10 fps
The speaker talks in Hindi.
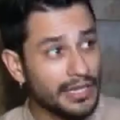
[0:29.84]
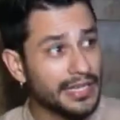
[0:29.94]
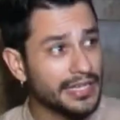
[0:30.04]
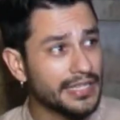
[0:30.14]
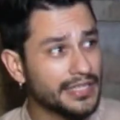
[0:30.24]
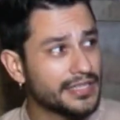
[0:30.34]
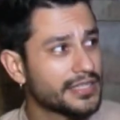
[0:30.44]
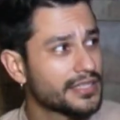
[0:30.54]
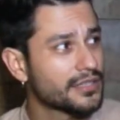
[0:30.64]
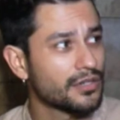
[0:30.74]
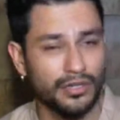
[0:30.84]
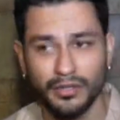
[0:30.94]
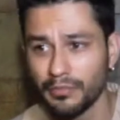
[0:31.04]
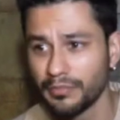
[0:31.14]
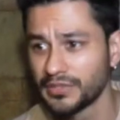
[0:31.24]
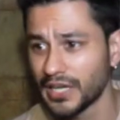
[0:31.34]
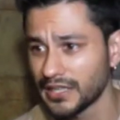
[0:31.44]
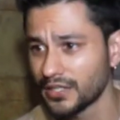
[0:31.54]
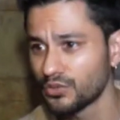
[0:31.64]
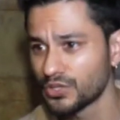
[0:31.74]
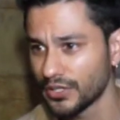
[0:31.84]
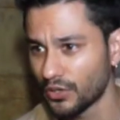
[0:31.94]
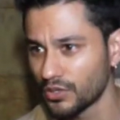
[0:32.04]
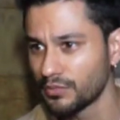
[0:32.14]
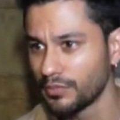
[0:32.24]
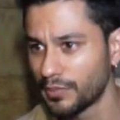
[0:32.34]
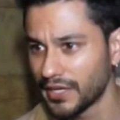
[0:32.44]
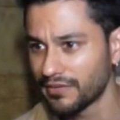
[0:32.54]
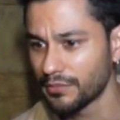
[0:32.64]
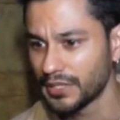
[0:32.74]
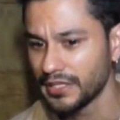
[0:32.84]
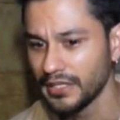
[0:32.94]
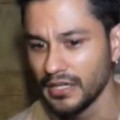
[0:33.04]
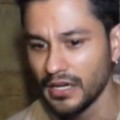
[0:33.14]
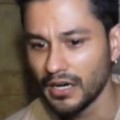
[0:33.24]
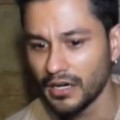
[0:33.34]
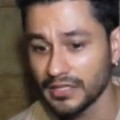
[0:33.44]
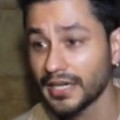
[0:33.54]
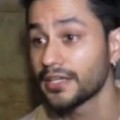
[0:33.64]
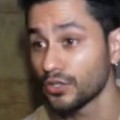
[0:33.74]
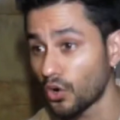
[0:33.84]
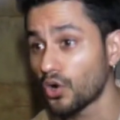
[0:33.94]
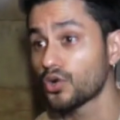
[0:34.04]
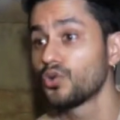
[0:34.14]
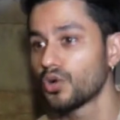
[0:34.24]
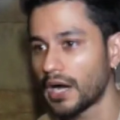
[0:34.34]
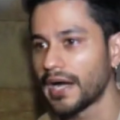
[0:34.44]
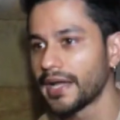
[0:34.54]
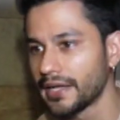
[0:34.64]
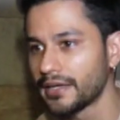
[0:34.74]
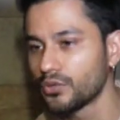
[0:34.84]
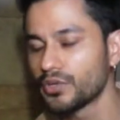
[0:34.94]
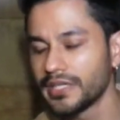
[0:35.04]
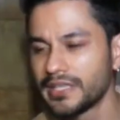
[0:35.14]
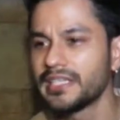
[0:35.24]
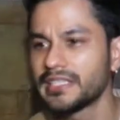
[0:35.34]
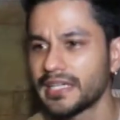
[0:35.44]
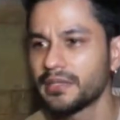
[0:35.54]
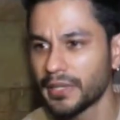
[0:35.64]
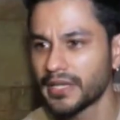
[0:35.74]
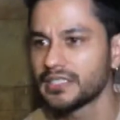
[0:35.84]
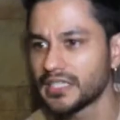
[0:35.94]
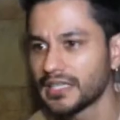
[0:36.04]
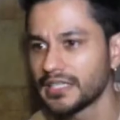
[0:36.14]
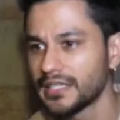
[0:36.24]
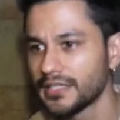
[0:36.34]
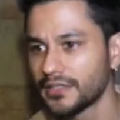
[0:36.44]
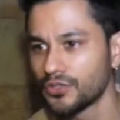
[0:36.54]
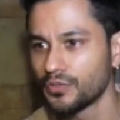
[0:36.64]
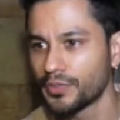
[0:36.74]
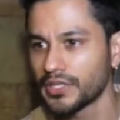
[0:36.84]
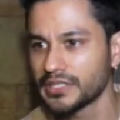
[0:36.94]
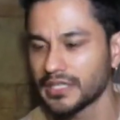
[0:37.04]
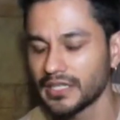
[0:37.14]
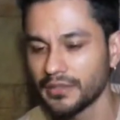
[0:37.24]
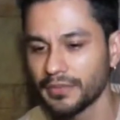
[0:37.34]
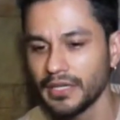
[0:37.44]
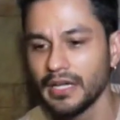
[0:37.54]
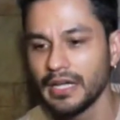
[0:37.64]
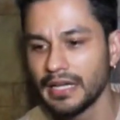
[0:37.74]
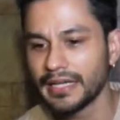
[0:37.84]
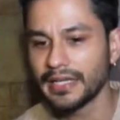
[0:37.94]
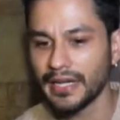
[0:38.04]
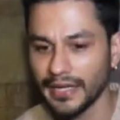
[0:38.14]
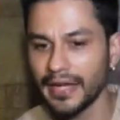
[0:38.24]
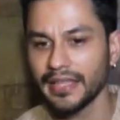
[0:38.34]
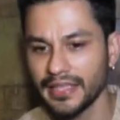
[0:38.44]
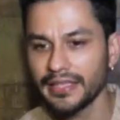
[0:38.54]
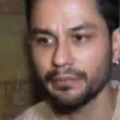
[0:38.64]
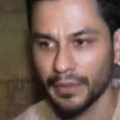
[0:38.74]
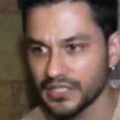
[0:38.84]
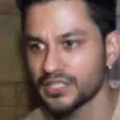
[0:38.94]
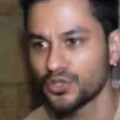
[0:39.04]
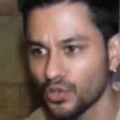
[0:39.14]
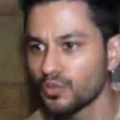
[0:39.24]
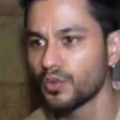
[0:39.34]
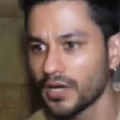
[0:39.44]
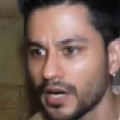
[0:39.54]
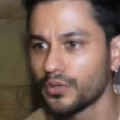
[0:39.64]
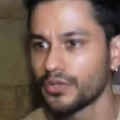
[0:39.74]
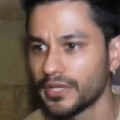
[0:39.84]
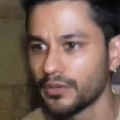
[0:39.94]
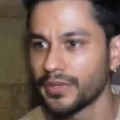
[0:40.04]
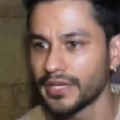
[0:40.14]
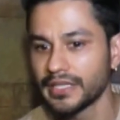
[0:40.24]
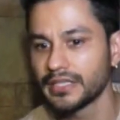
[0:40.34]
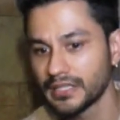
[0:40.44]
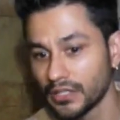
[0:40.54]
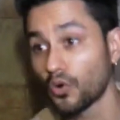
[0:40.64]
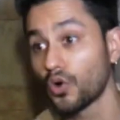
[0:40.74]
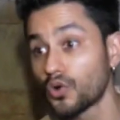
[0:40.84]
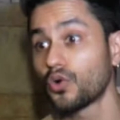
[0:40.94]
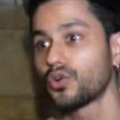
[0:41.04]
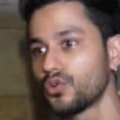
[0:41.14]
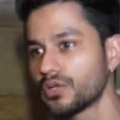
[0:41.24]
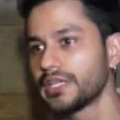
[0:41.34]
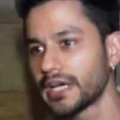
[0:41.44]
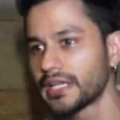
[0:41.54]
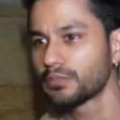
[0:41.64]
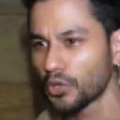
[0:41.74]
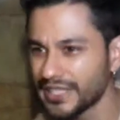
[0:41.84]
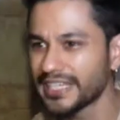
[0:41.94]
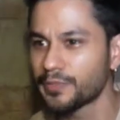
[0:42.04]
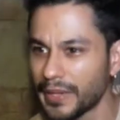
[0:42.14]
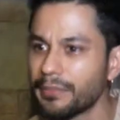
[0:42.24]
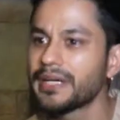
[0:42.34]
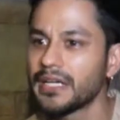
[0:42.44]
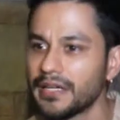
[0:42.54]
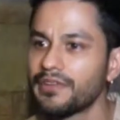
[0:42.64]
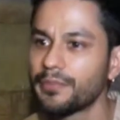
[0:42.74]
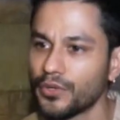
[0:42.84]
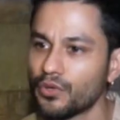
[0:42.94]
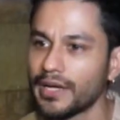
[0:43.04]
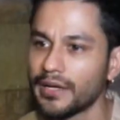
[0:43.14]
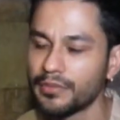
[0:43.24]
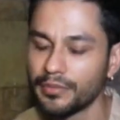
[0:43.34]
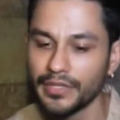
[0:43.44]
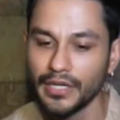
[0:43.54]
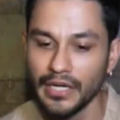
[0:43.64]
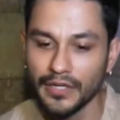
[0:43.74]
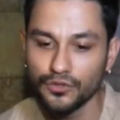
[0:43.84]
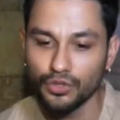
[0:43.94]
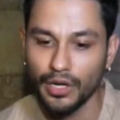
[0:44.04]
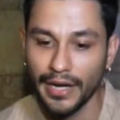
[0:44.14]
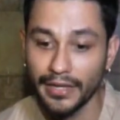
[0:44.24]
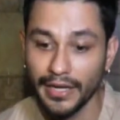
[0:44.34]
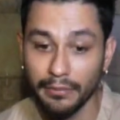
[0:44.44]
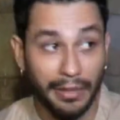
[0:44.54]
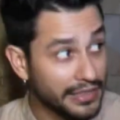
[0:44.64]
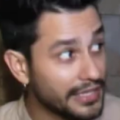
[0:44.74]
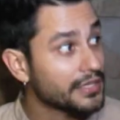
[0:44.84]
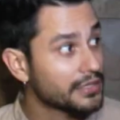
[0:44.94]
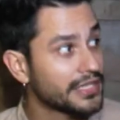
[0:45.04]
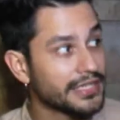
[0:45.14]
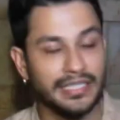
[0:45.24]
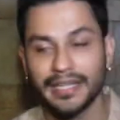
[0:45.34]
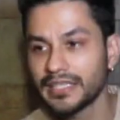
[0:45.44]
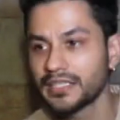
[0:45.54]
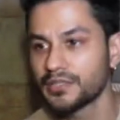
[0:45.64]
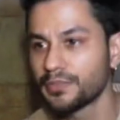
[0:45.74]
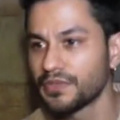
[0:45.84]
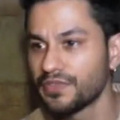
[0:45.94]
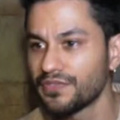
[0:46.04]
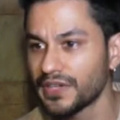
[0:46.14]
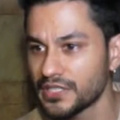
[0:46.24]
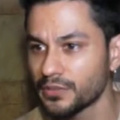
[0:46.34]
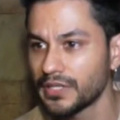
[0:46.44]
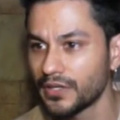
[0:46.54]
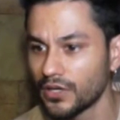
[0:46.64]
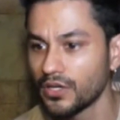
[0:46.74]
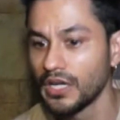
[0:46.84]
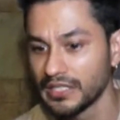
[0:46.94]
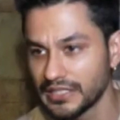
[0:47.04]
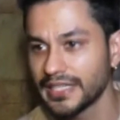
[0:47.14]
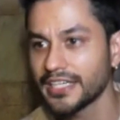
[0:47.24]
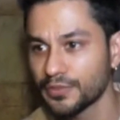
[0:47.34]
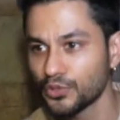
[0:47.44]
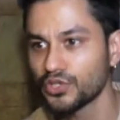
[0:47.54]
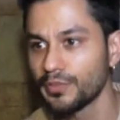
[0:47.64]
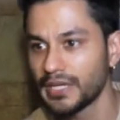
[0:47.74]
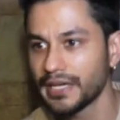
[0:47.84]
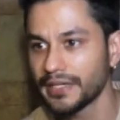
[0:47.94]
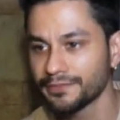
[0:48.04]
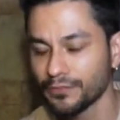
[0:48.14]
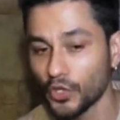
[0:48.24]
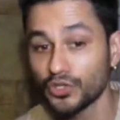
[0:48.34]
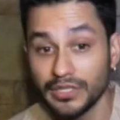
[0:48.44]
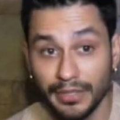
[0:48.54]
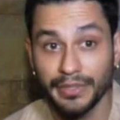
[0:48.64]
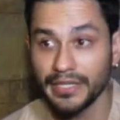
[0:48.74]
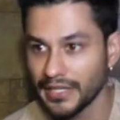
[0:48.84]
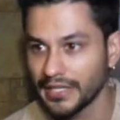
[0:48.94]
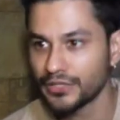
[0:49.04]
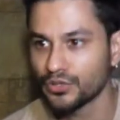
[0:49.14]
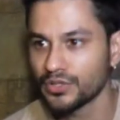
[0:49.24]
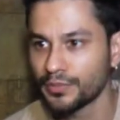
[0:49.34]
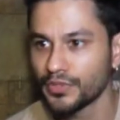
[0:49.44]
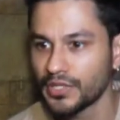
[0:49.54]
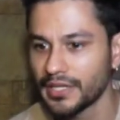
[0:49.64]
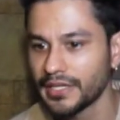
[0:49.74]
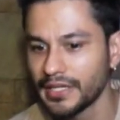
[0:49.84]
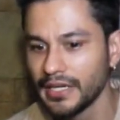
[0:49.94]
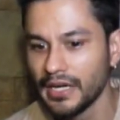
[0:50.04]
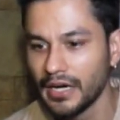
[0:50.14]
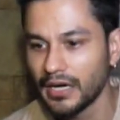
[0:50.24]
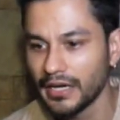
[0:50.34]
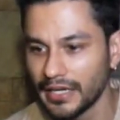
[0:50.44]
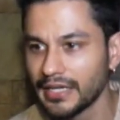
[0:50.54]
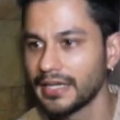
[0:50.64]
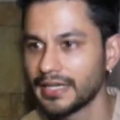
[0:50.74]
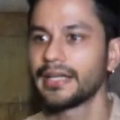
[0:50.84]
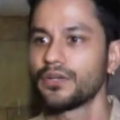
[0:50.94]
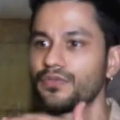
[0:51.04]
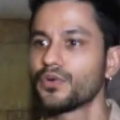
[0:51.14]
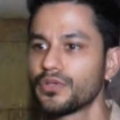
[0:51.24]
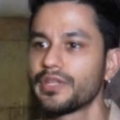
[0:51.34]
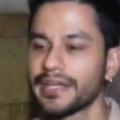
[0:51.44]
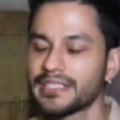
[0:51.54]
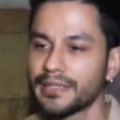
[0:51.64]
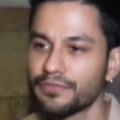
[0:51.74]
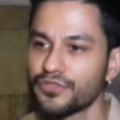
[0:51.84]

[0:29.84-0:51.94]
लेकिन हिंदी थिएटर चाहता हूँ उसे और बढ़ावा मिले ताकि और लोग आए क्योंकि इतनी सारी मेहनत जाती है यू नो प्रोडक्शन करने में लेकिन आई आई थिंक द बजट्स डोंट वर्क आउट इन अ वे कि और और लोग नहीं आना बहुत ही एक्सपेरिमेंटल लेवल पे हो रहा है अभी भी सो आई आई थिंक थिंग्स लाइक दिस पृथ्वी फेस्टिवल एंड ऑल जितना एक्सपोजर मिलेगा और जितना मीडिया इसको सपोर्ट करेगी इल इल काइंड ऑफ गुड द नेक्स्ट स्टेप